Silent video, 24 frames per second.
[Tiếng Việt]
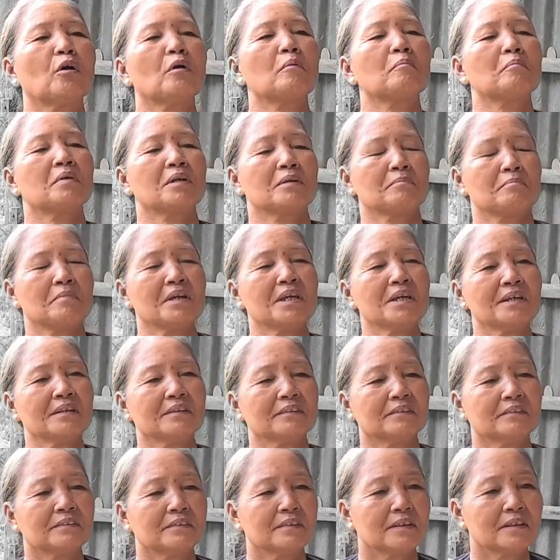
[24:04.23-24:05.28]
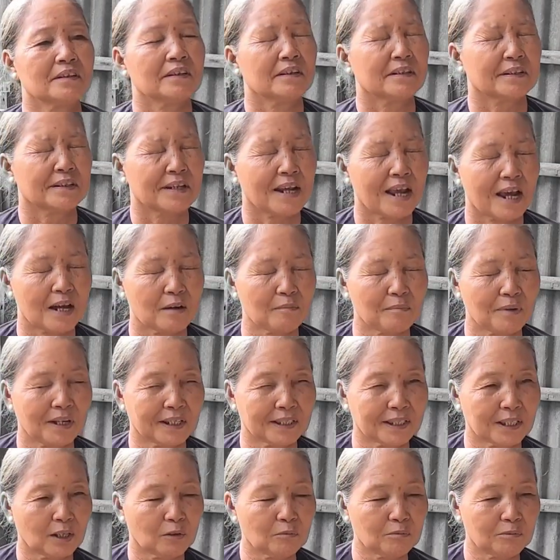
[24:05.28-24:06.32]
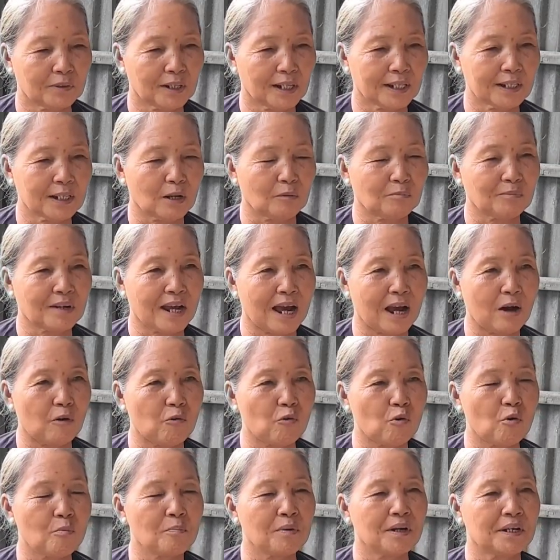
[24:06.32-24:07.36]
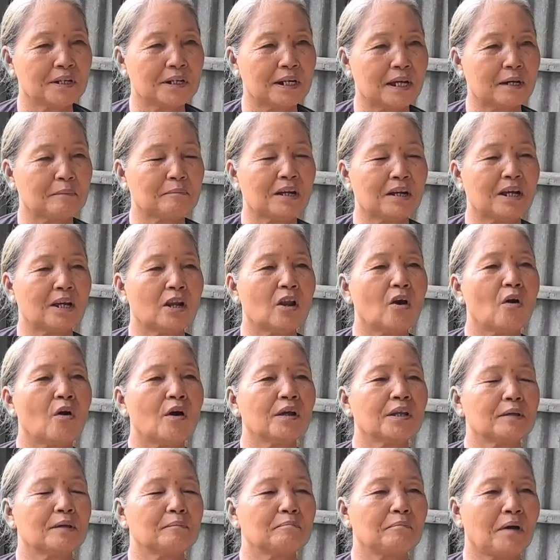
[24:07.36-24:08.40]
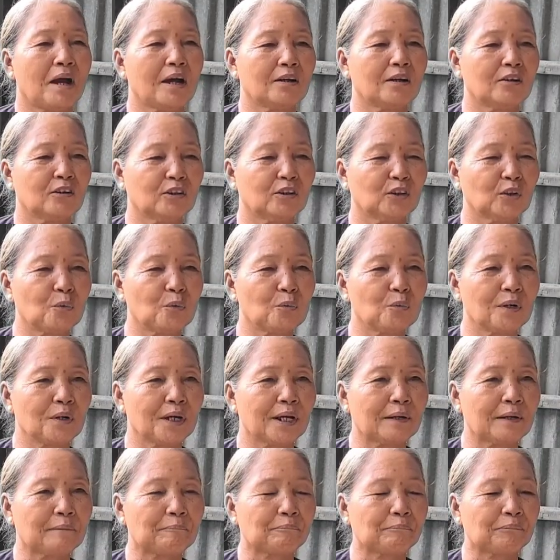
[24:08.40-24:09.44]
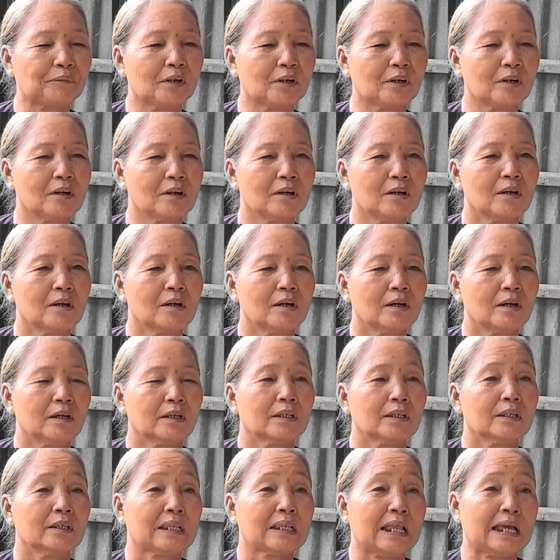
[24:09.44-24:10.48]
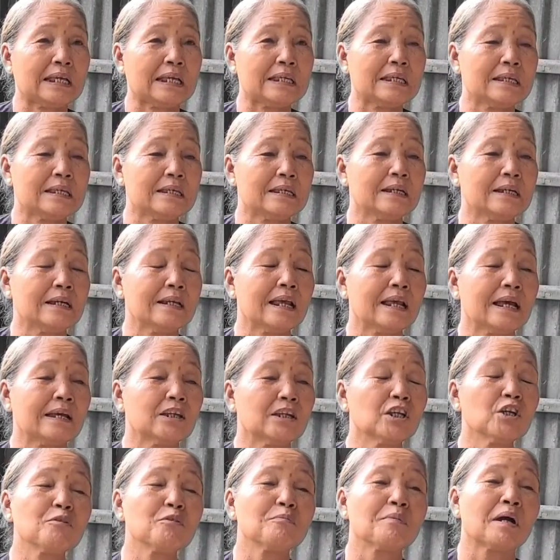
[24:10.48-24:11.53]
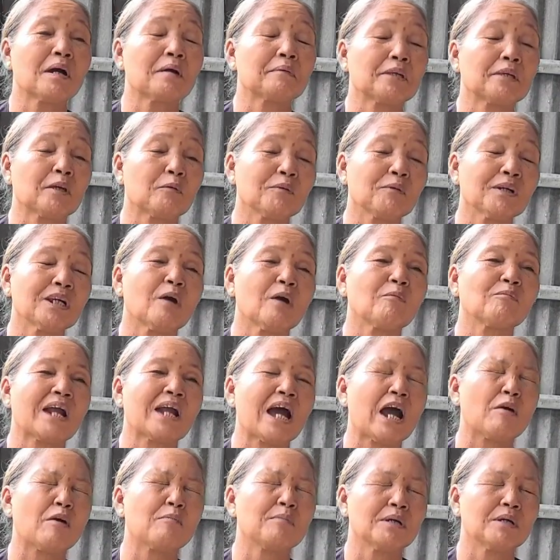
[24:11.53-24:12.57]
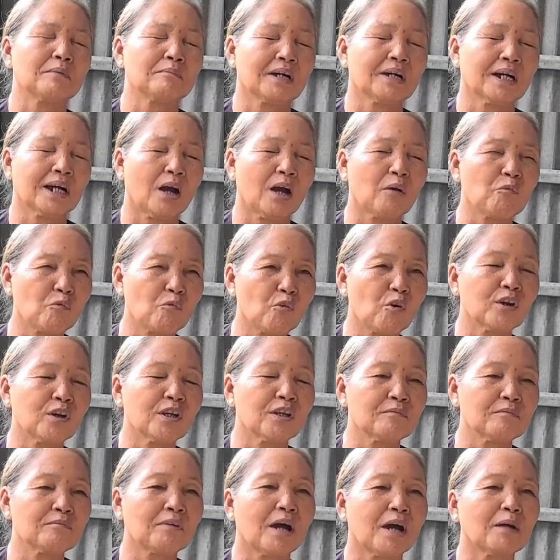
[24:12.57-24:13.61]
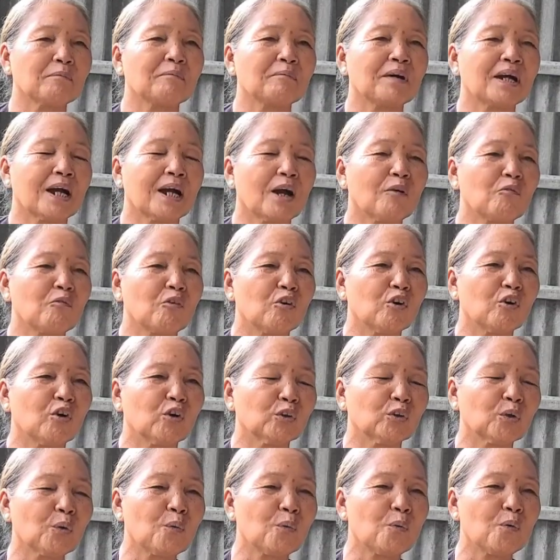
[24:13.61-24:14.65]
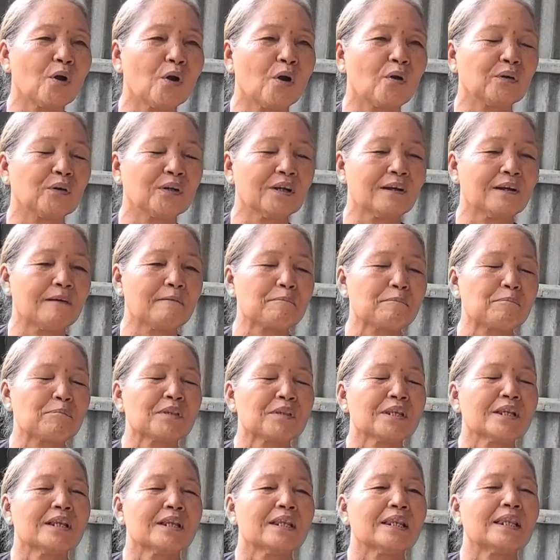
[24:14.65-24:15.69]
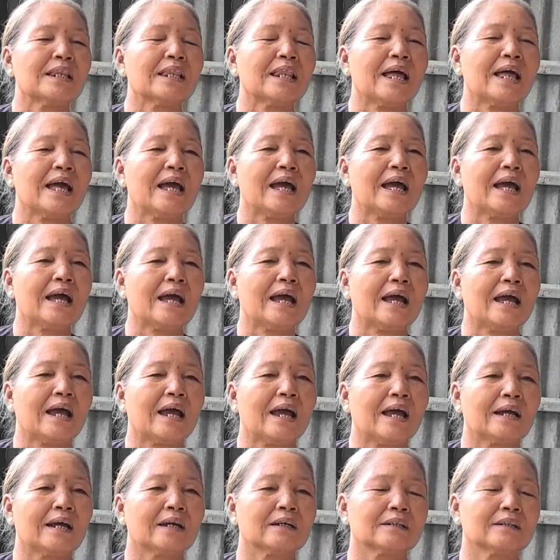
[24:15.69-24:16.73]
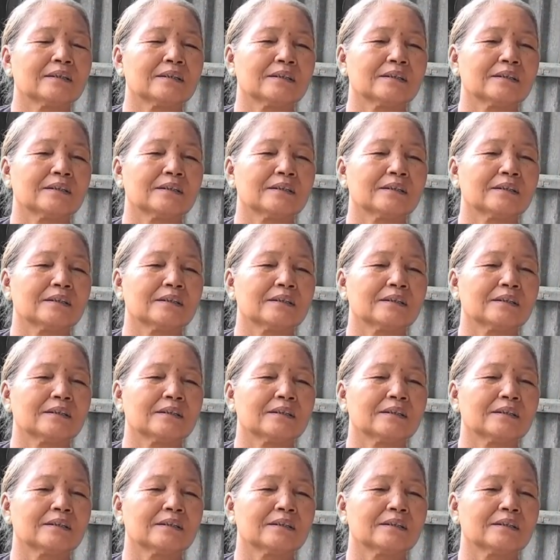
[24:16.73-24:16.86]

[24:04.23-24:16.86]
cho mình biết, đặng mà trong cái đồng đạo của mình đặng mà lo niệm Phật lo tu nè đó. Tại vì là nếu mà trong cái đồng đạo mình mà không có niệm Phật mà không có lo tu rồi đó, là